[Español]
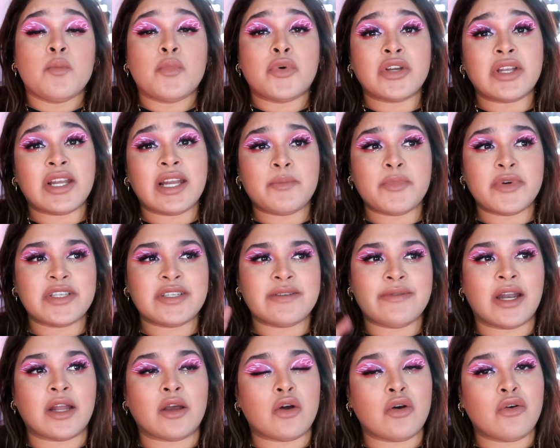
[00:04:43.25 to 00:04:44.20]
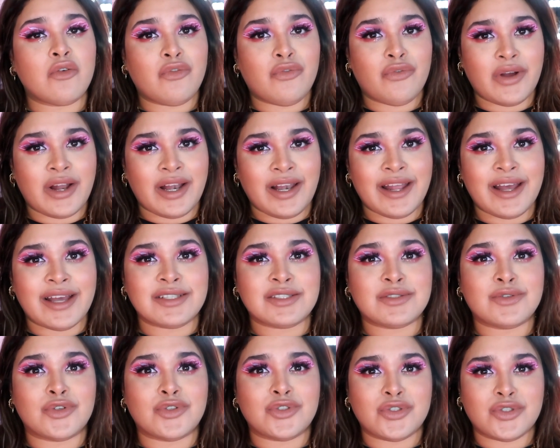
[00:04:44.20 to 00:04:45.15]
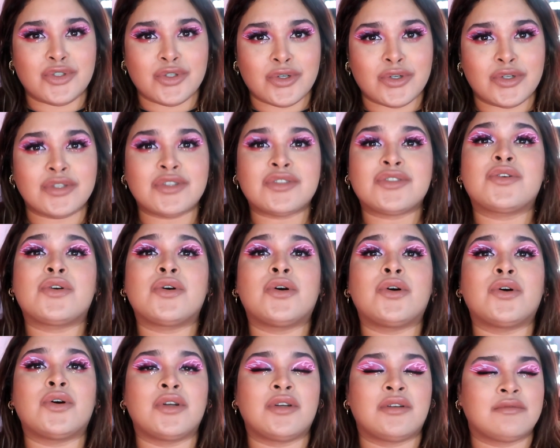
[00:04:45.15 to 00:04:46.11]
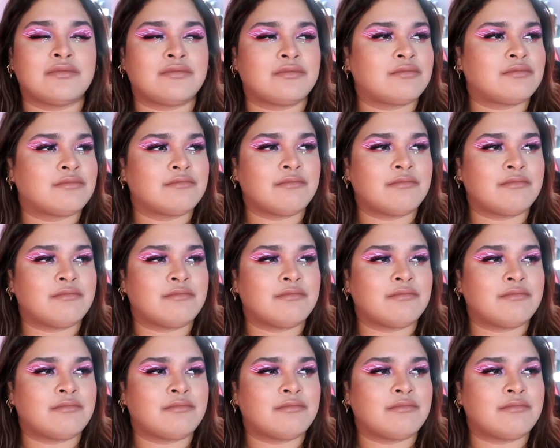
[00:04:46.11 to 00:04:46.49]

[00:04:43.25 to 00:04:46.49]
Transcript: porque la puedes llevar con faldas, con shorts, con